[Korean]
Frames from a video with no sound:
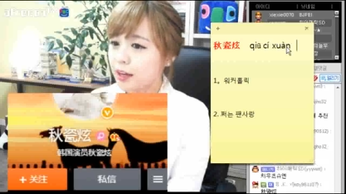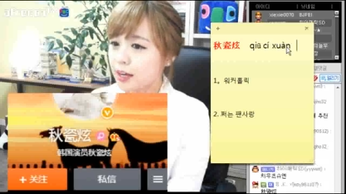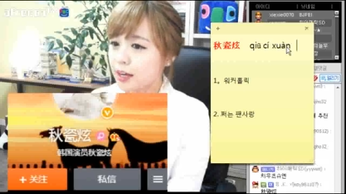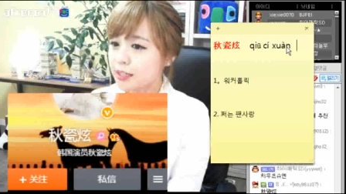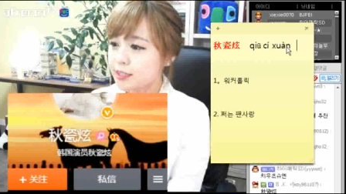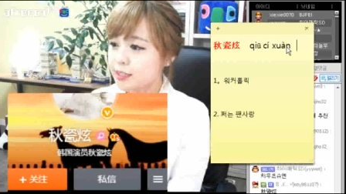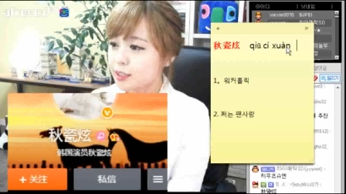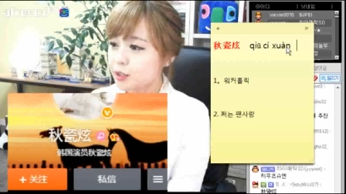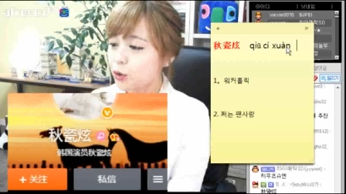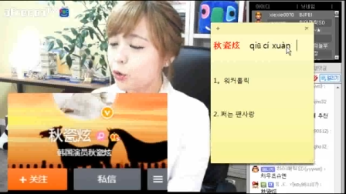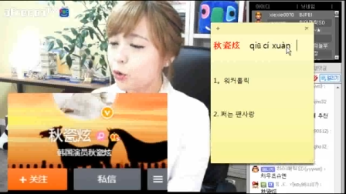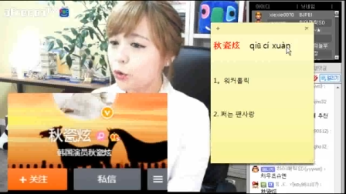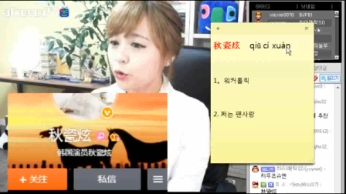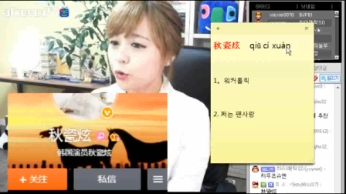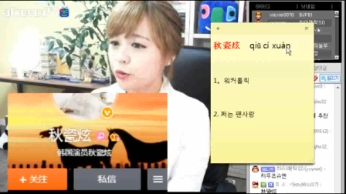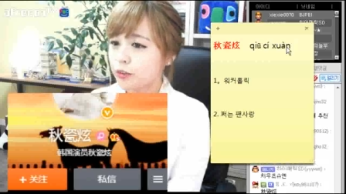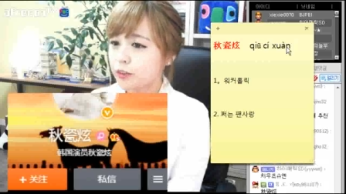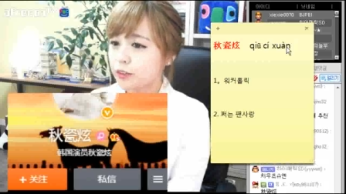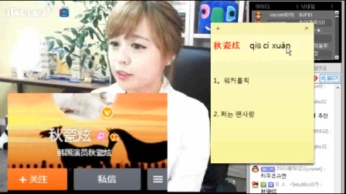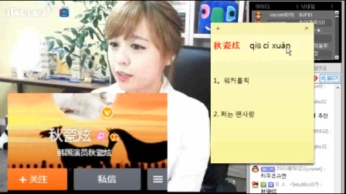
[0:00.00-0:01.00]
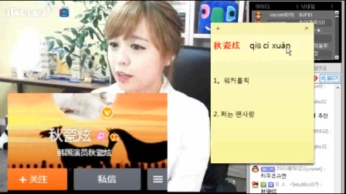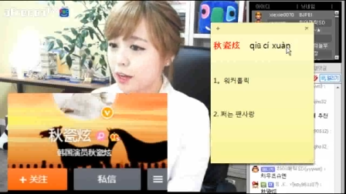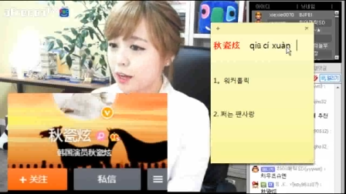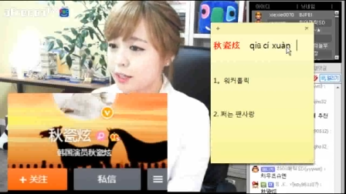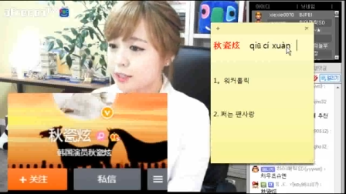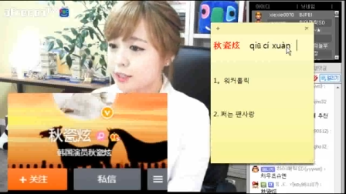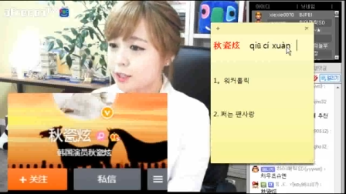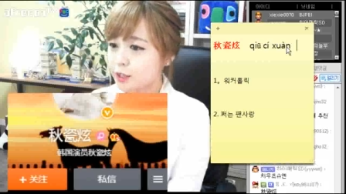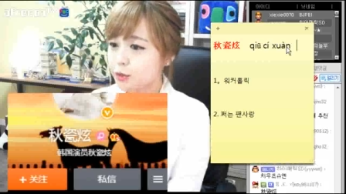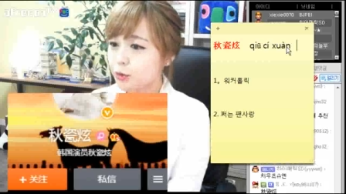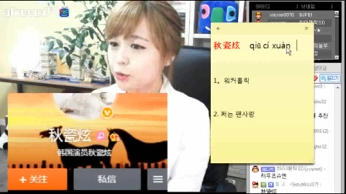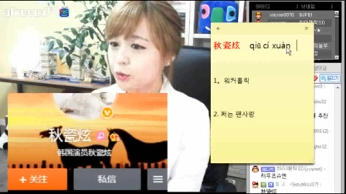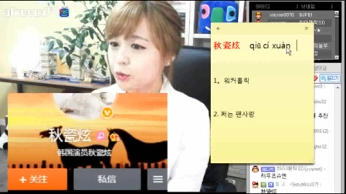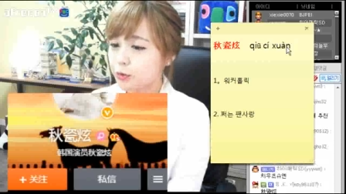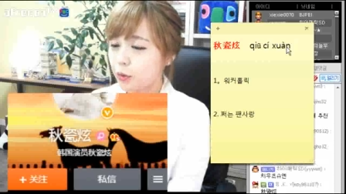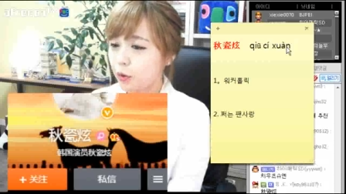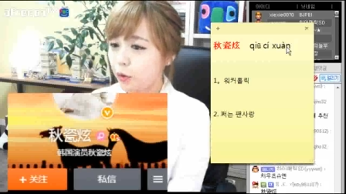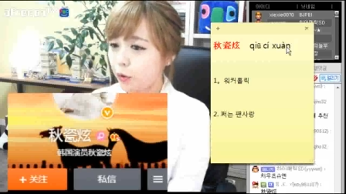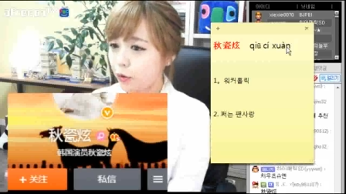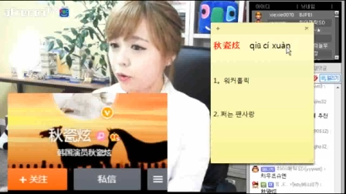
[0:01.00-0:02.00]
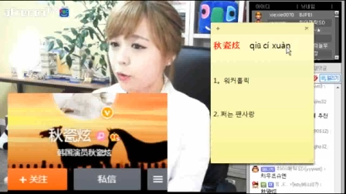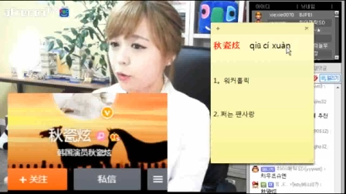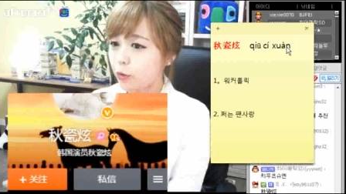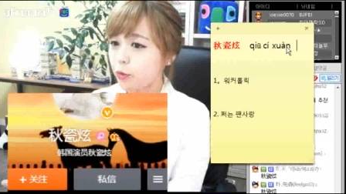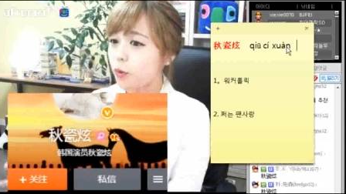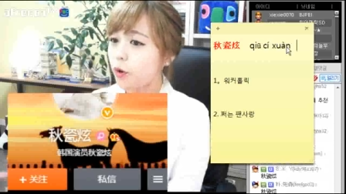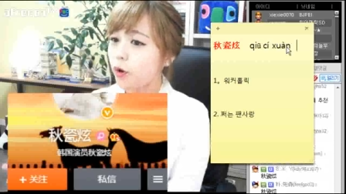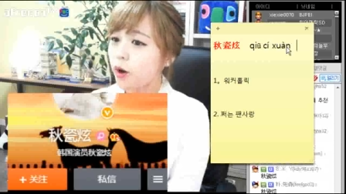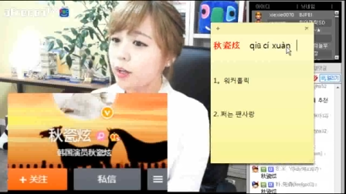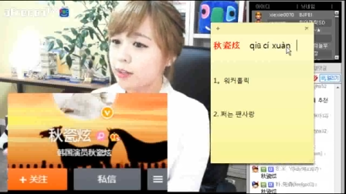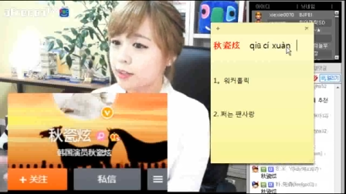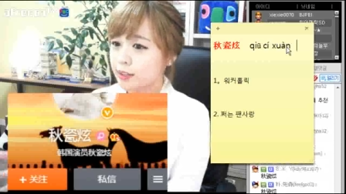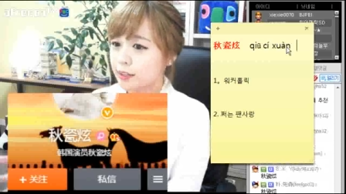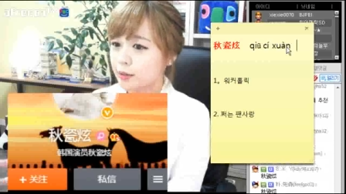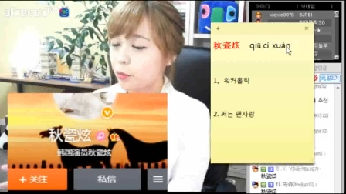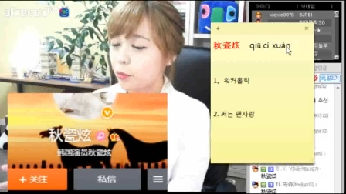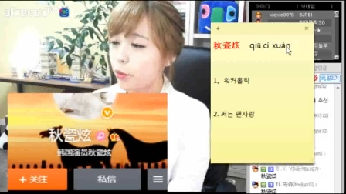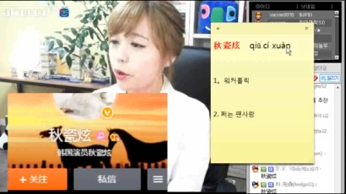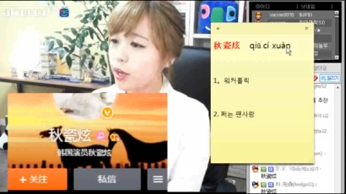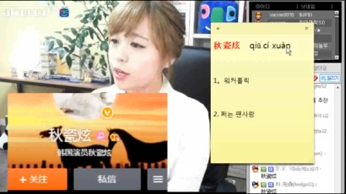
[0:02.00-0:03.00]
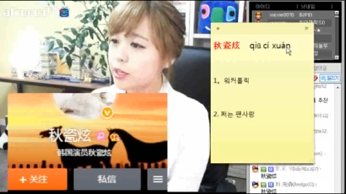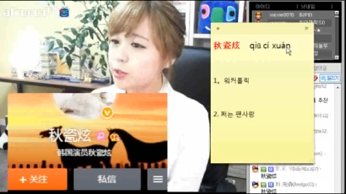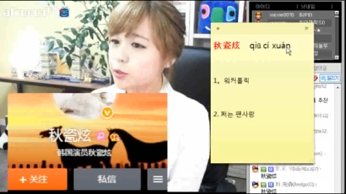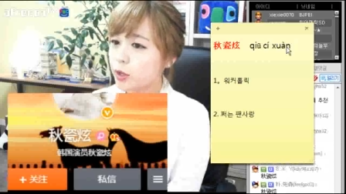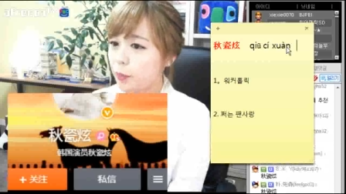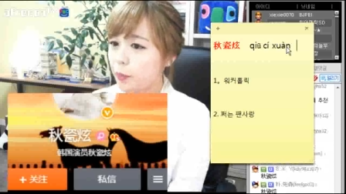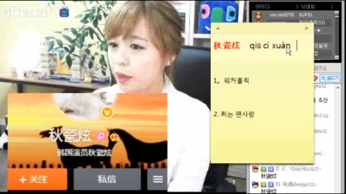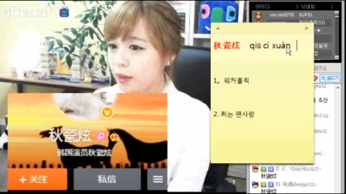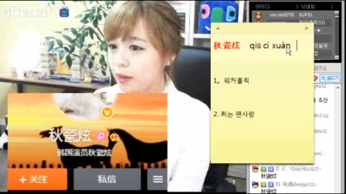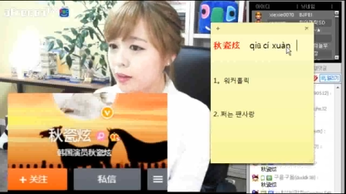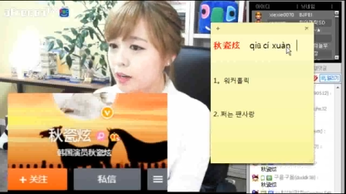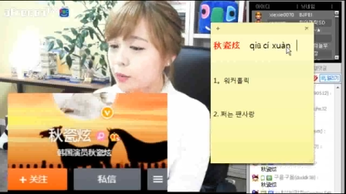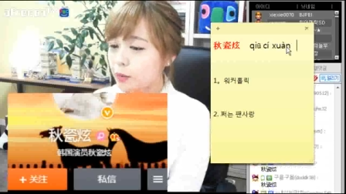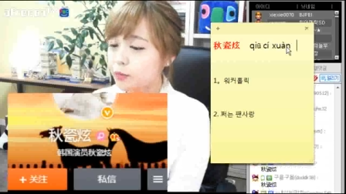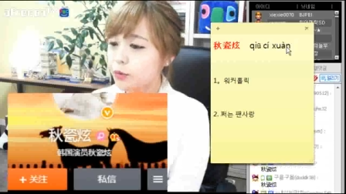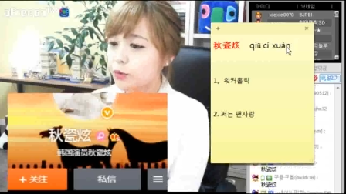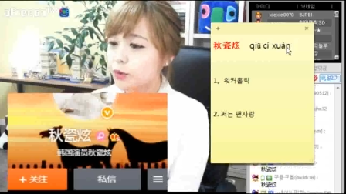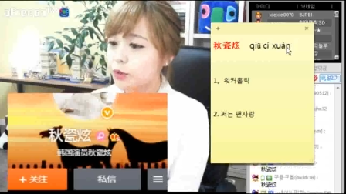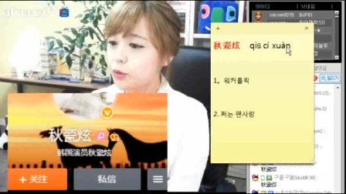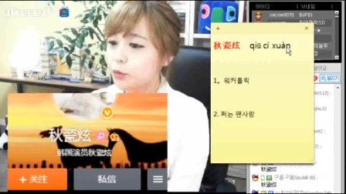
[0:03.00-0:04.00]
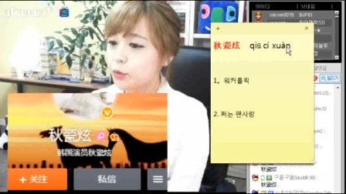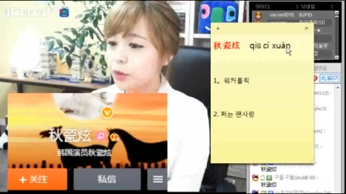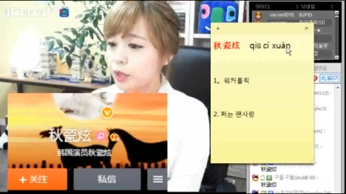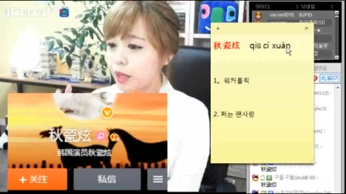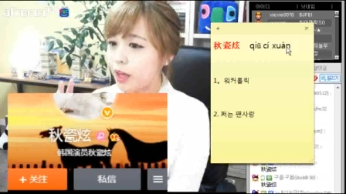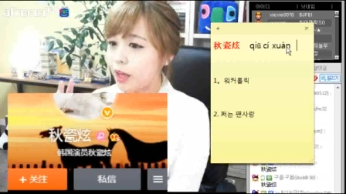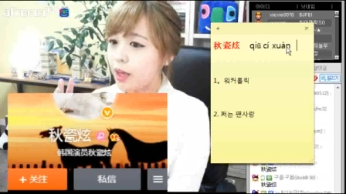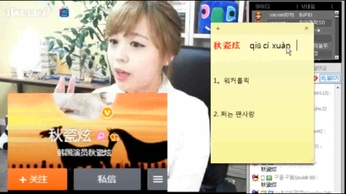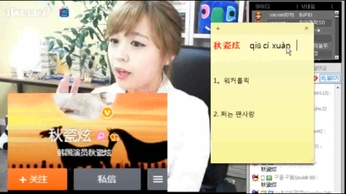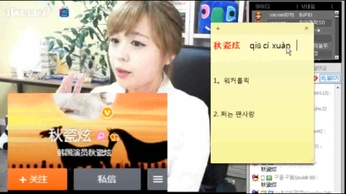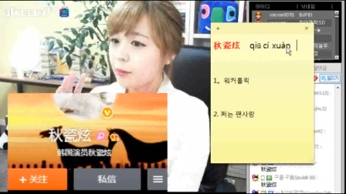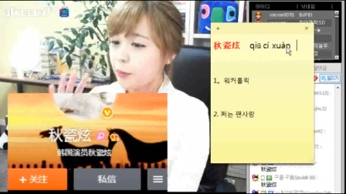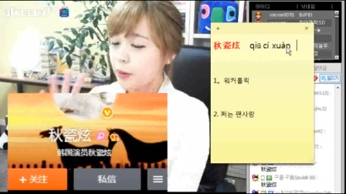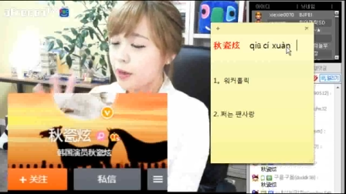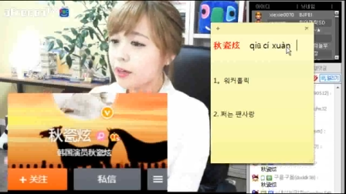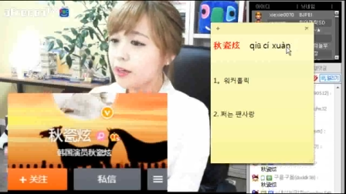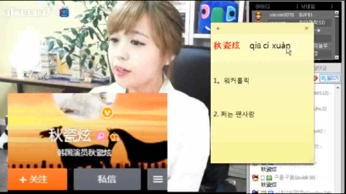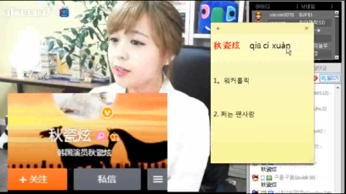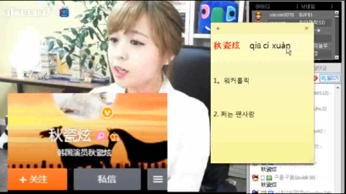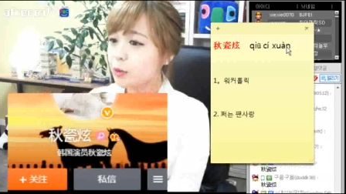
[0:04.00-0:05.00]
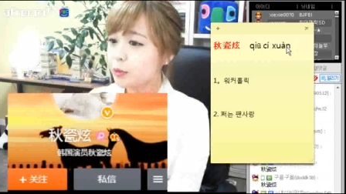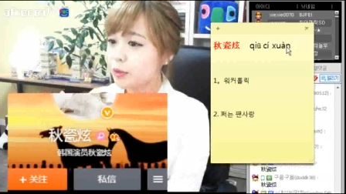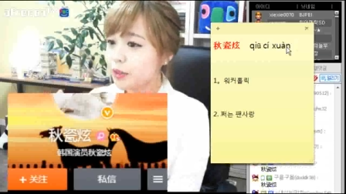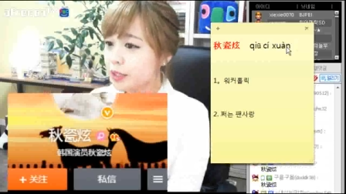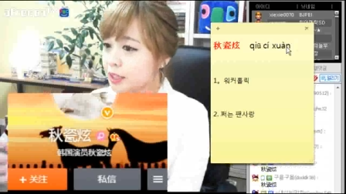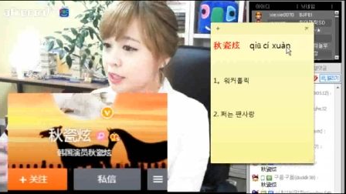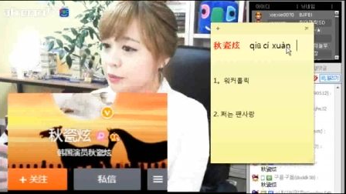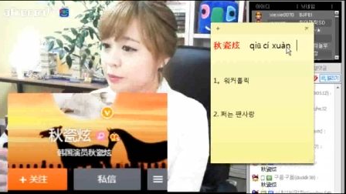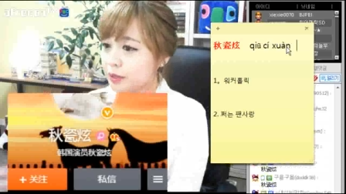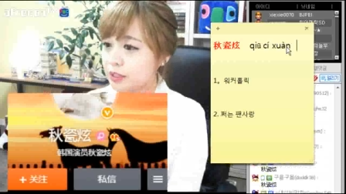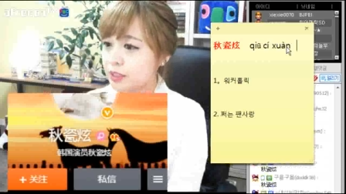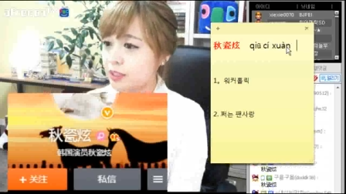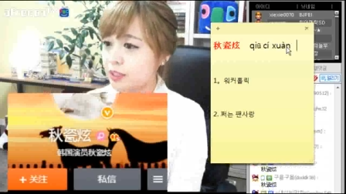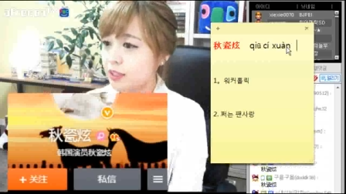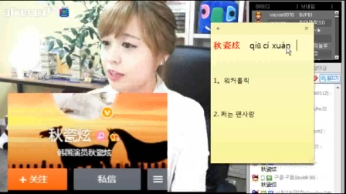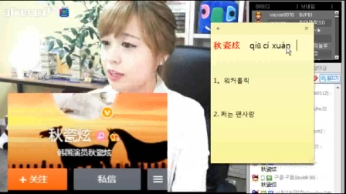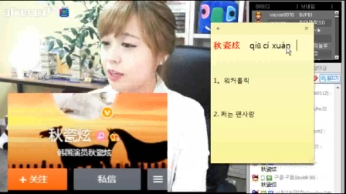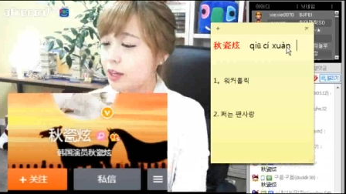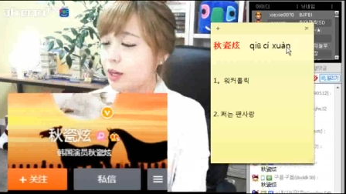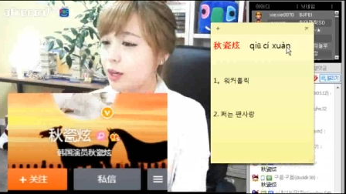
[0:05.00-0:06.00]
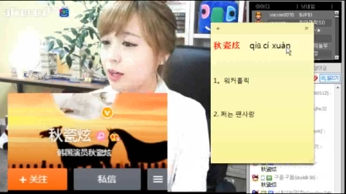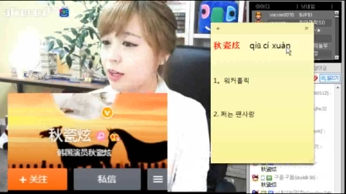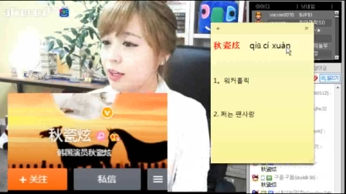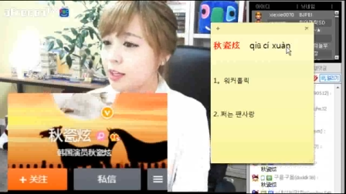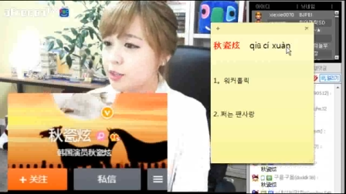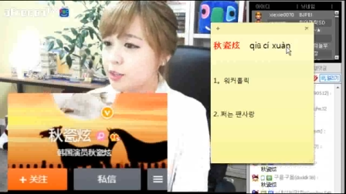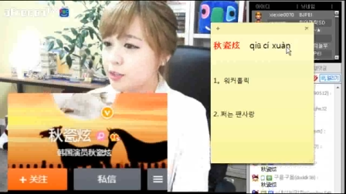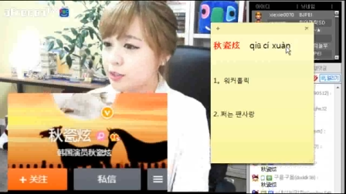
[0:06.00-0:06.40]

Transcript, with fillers: 카시오, 카시오 뭐고 뭐 하여튼 뭐 엑소의 팬클럽도 있고 이렇게 팬클럽 이름 이잖아요